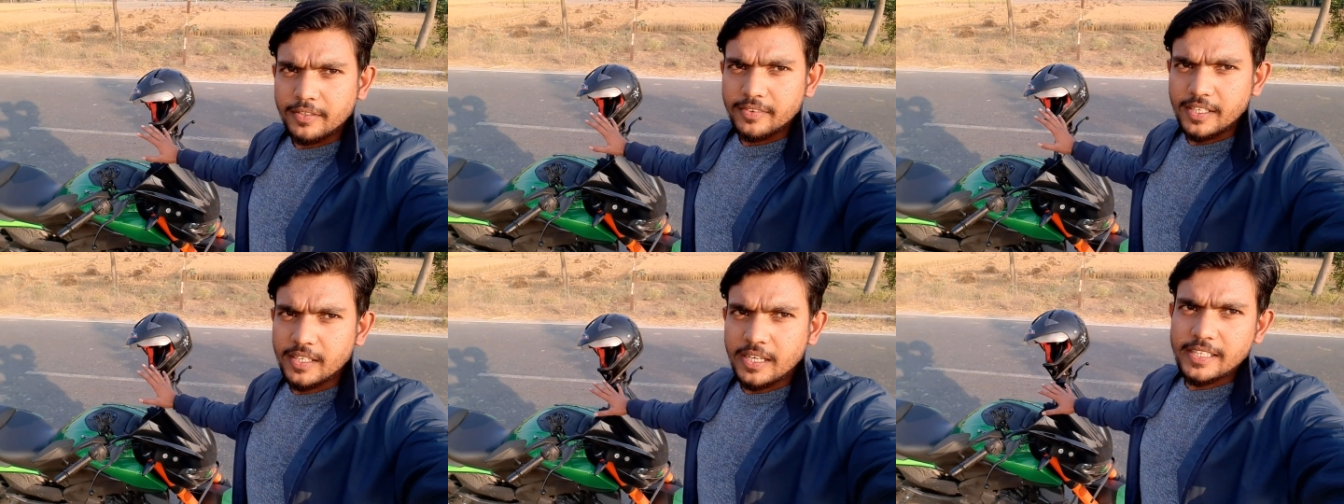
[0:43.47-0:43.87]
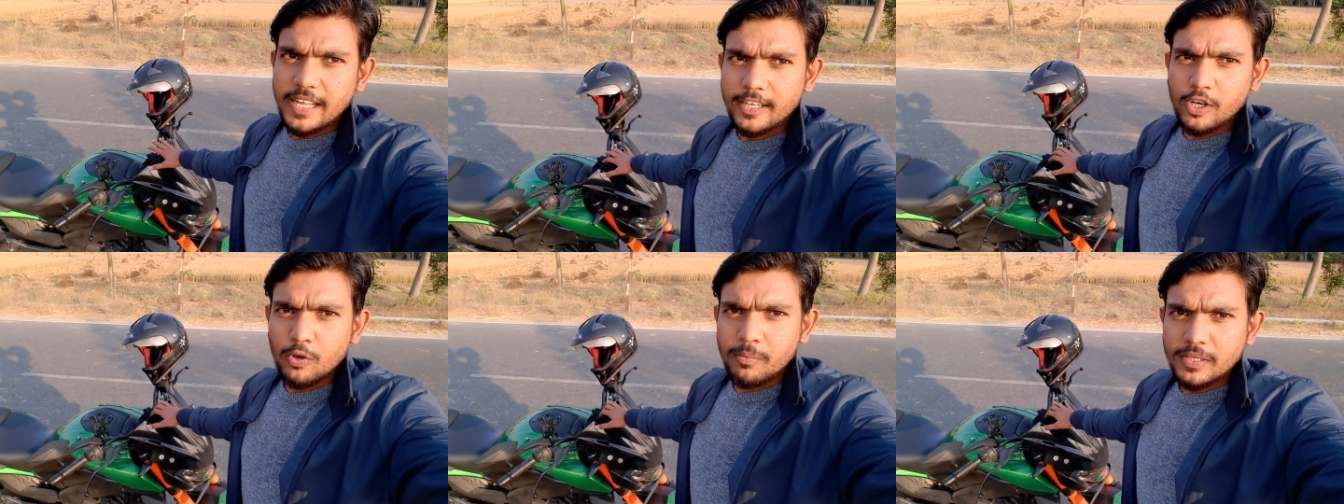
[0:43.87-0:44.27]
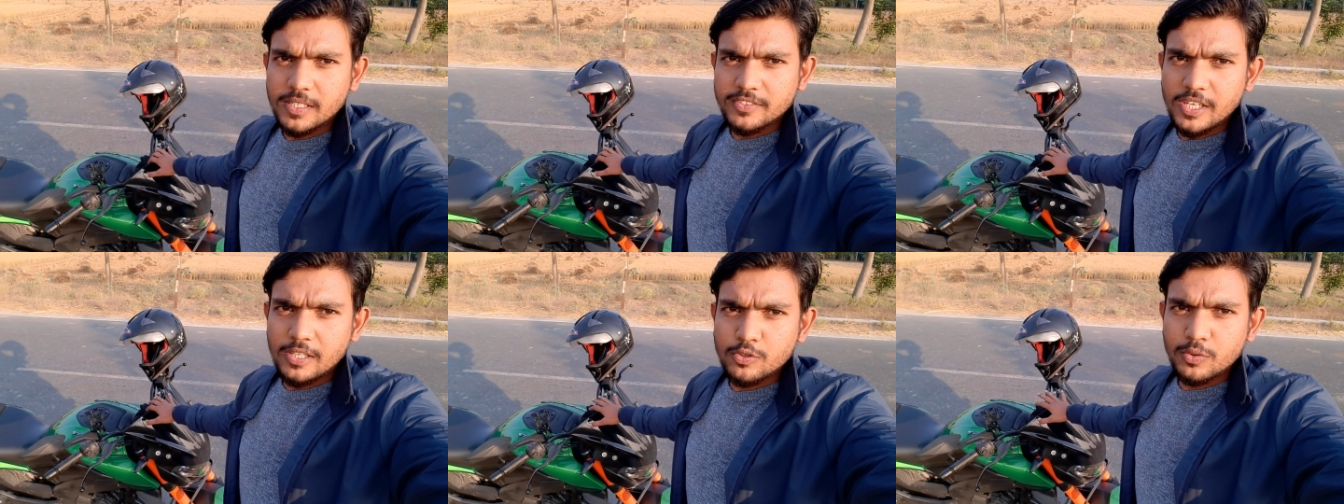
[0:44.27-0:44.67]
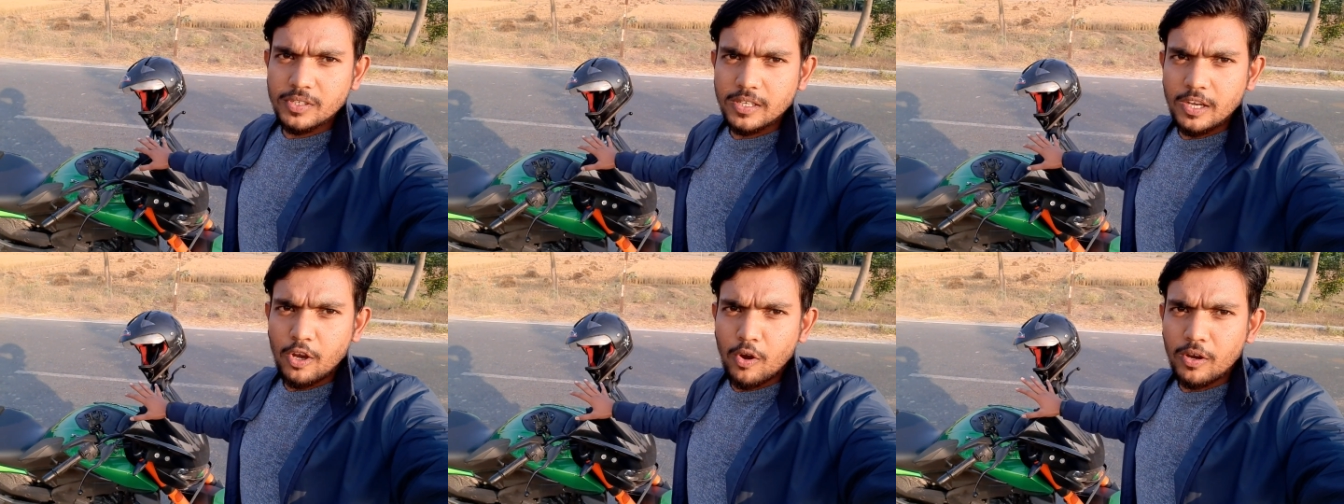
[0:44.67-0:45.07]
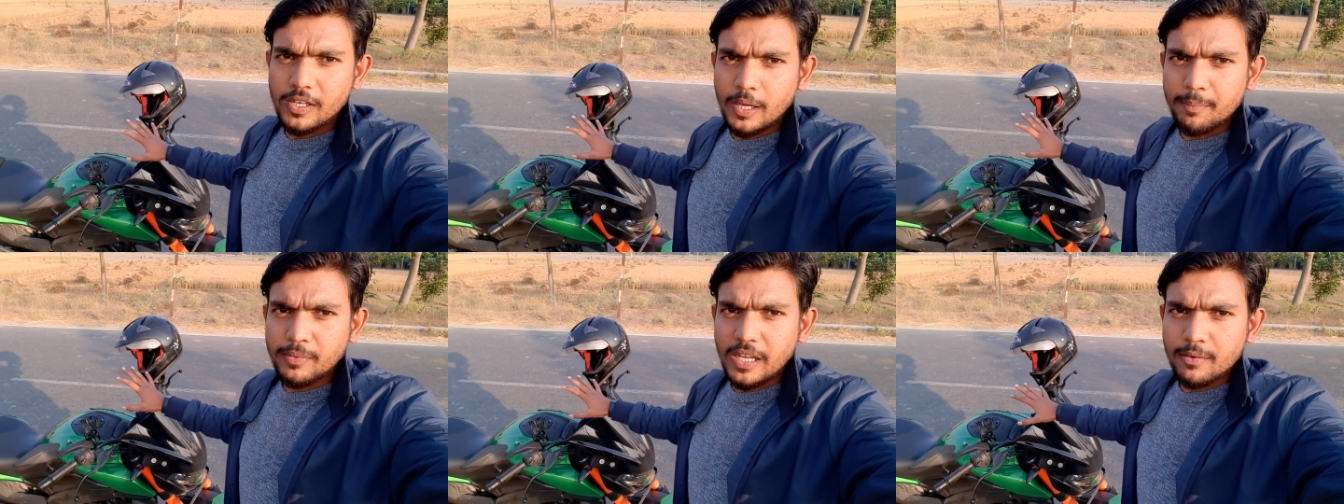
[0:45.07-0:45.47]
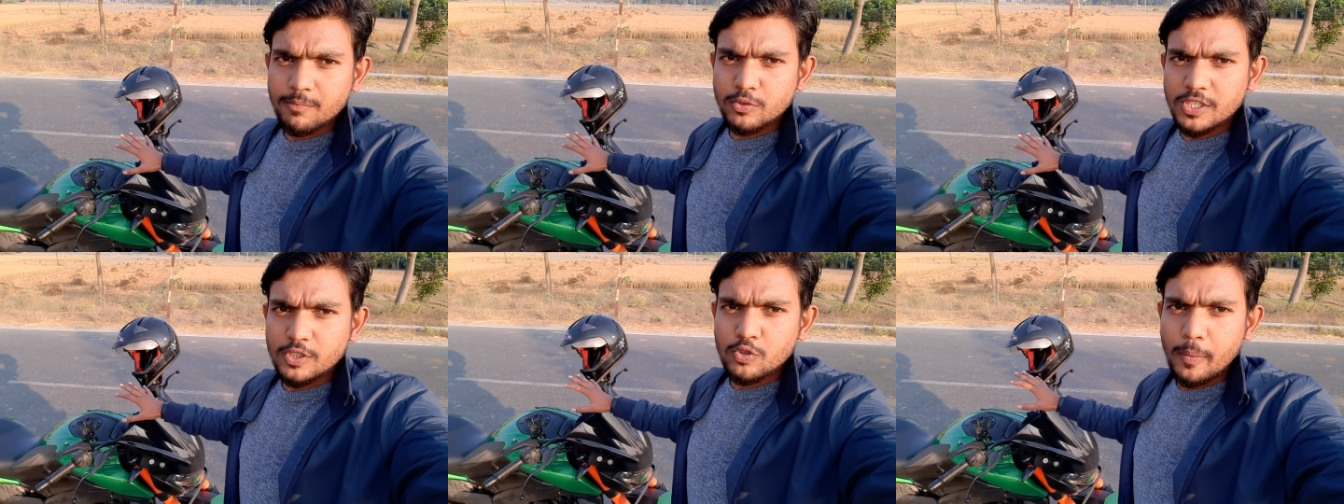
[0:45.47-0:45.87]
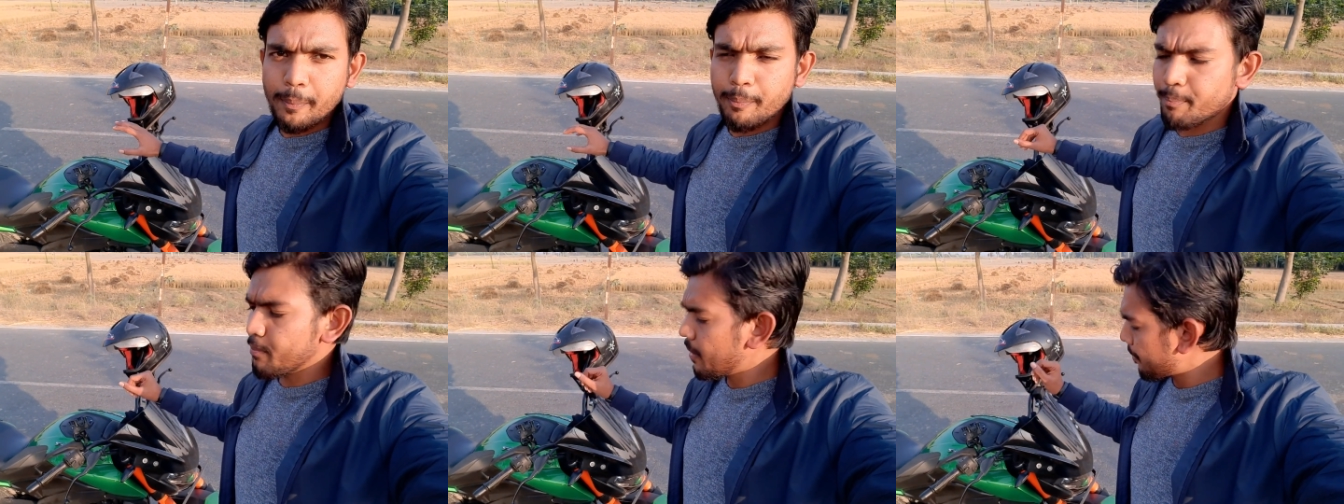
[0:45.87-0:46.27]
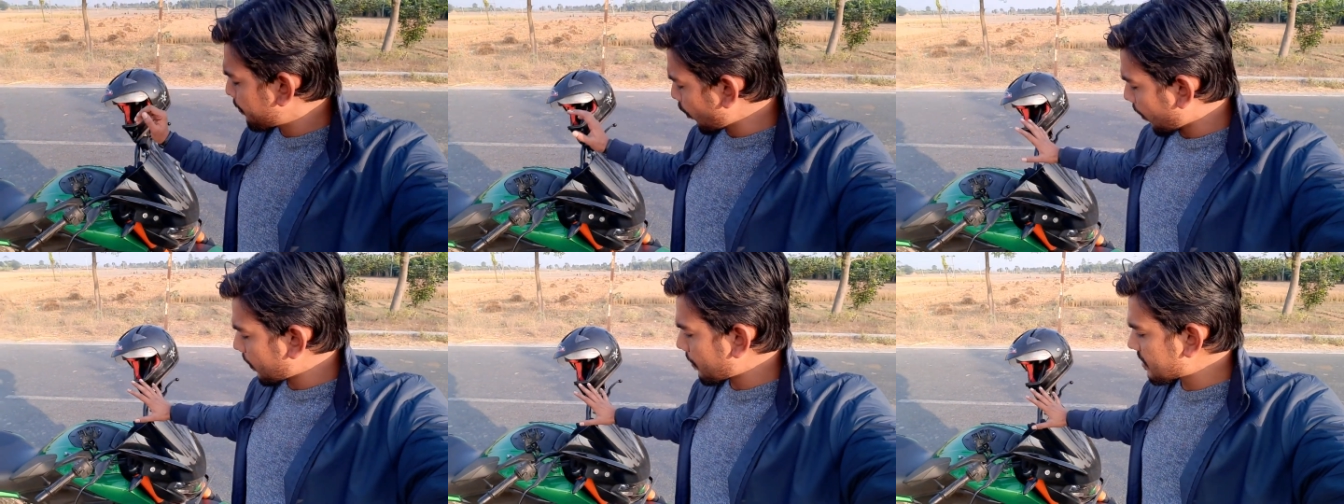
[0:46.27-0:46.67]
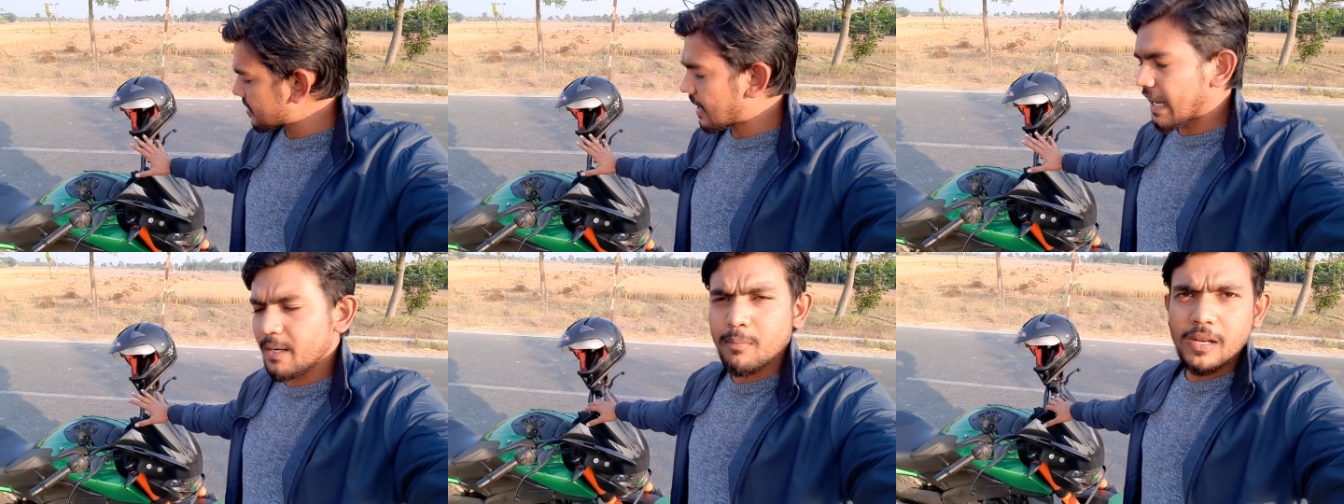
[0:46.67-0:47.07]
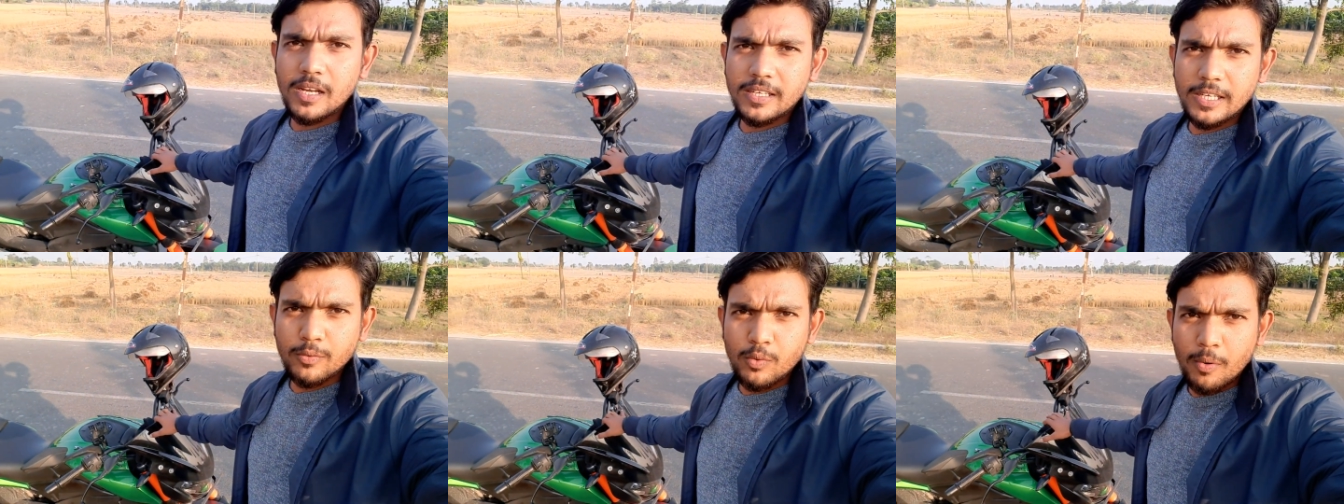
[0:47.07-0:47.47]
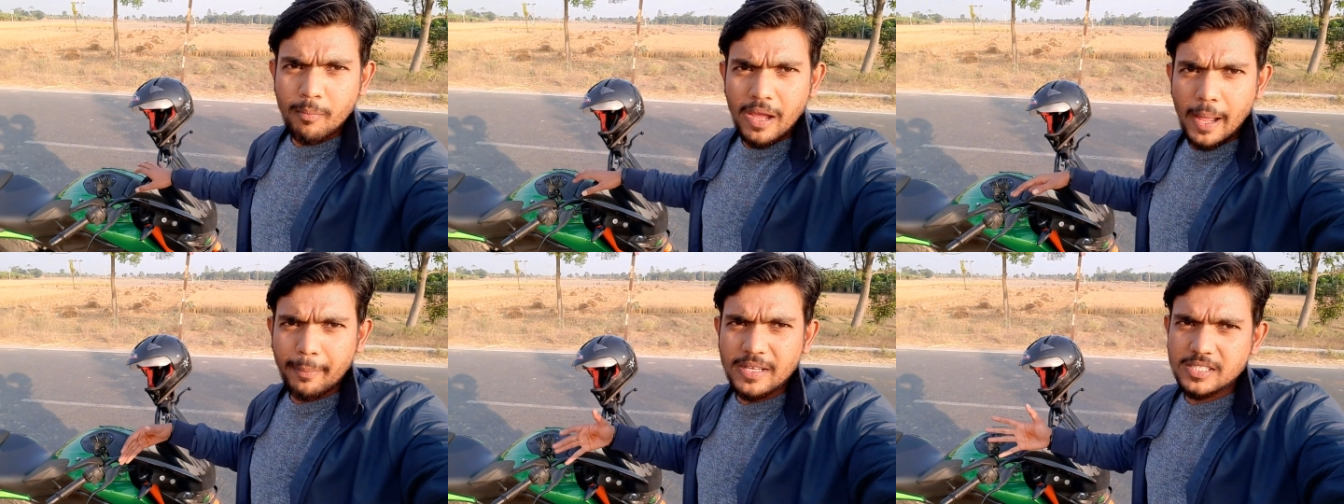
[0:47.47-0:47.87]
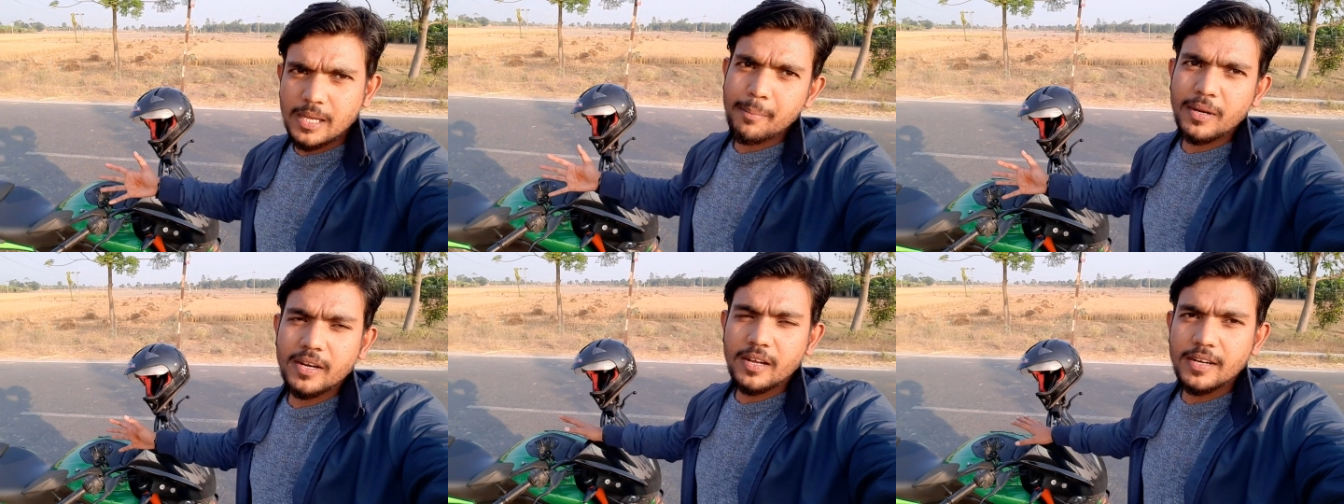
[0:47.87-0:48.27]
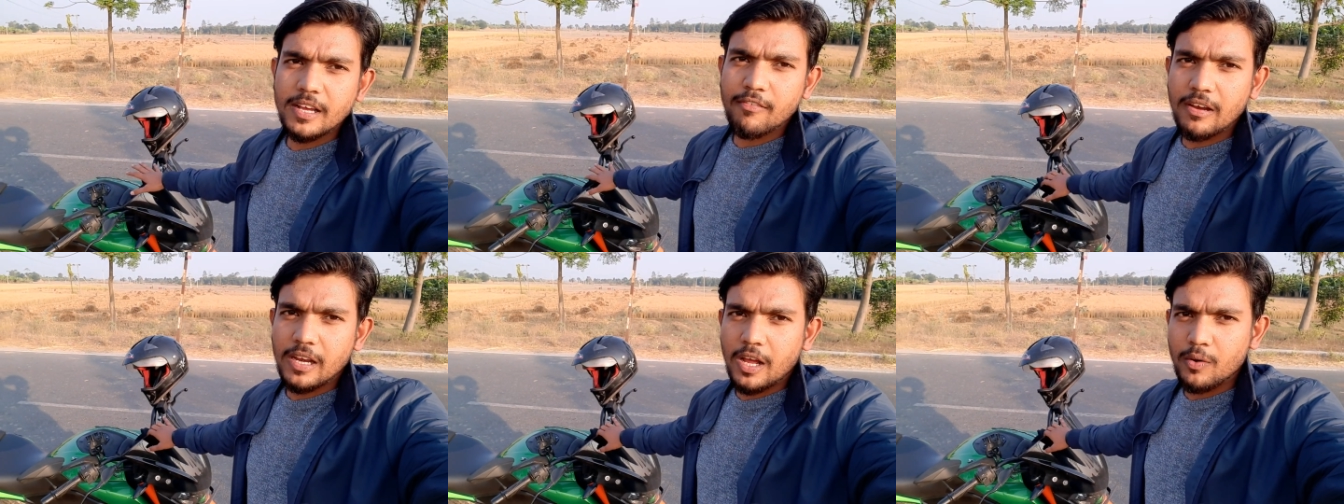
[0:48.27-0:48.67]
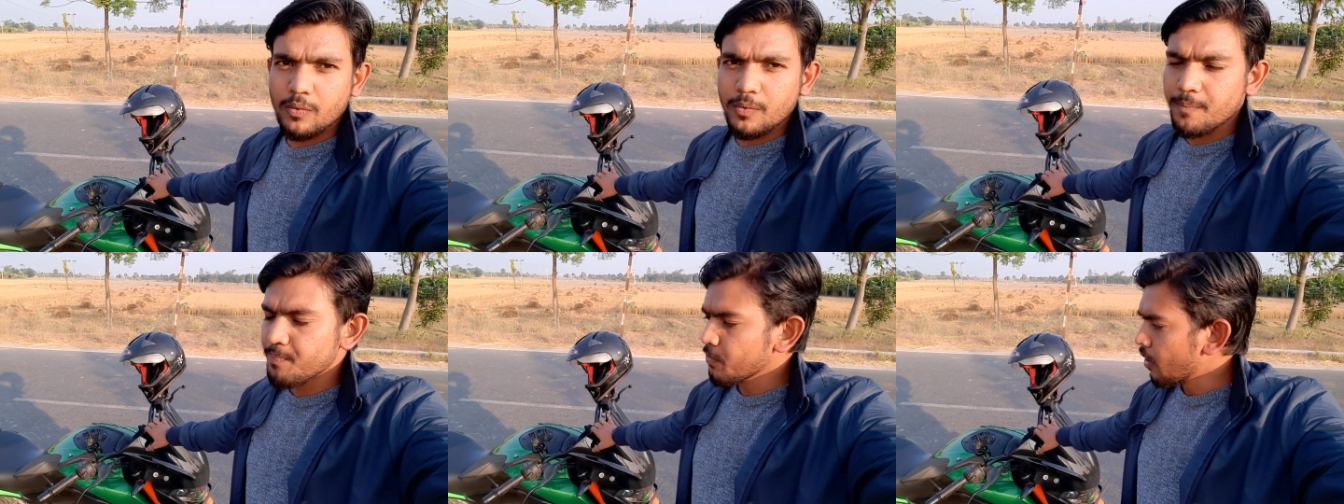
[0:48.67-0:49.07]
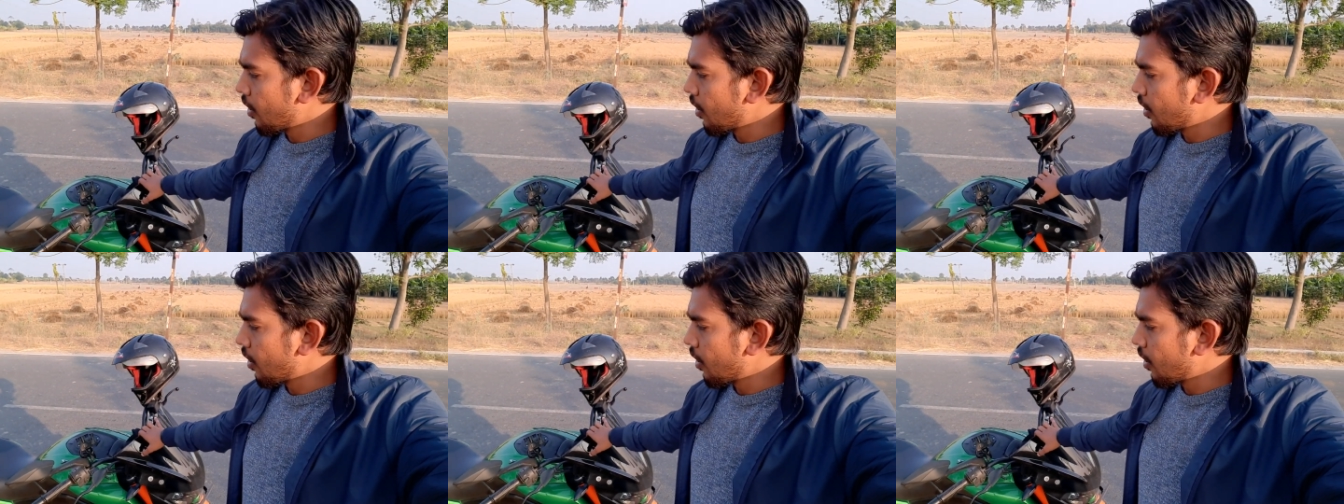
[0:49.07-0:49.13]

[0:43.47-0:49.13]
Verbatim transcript: तीन हज़ार किलोमीटर चल चुकी है और अब तक मुझे जो भी प्रॉब्लम इस गाड़ी में लगी वो मैं आपके सामने रखने वाला हूँ